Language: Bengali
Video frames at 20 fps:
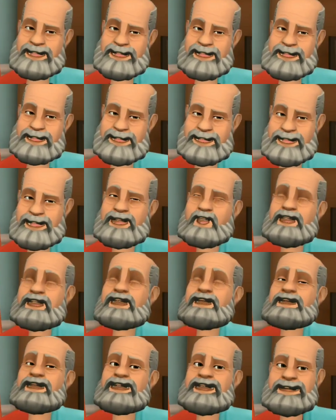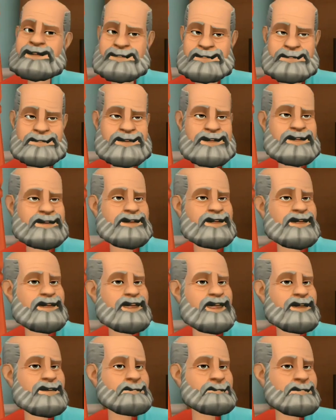উনকে টান হয়ে খারাপ যুগে সব কিছু কবু
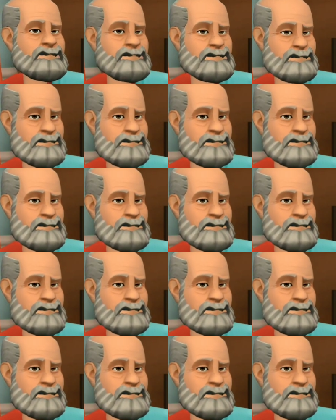নাকি